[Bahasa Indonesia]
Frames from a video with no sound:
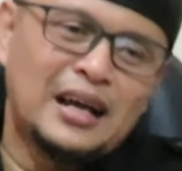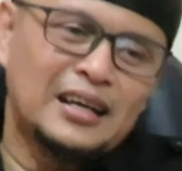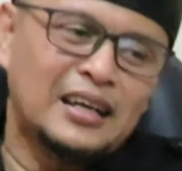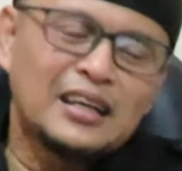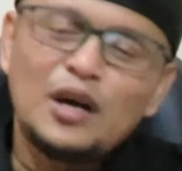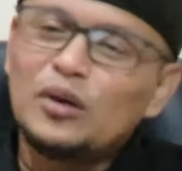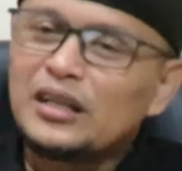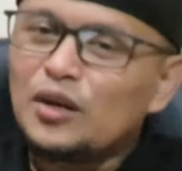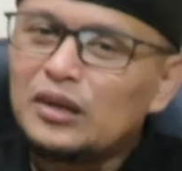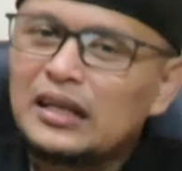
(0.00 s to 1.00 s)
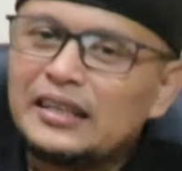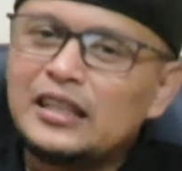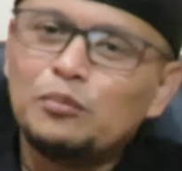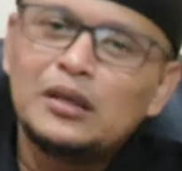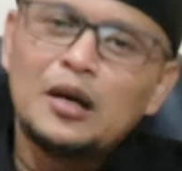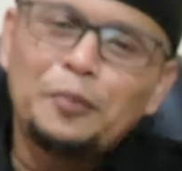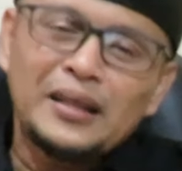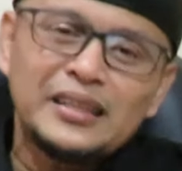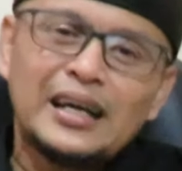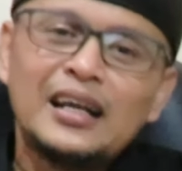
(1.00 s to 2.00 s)
agar kawan-kawan lain yang
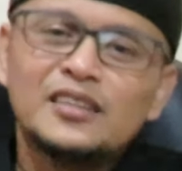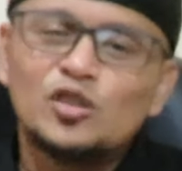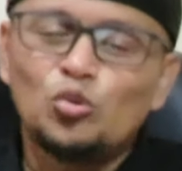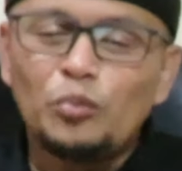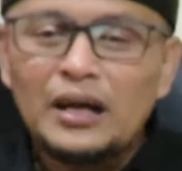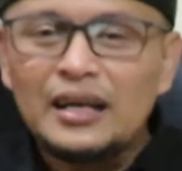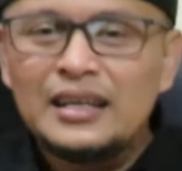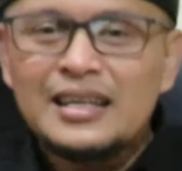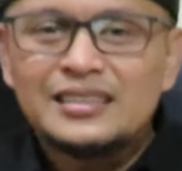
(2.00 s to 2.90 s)
mendapati hal serupa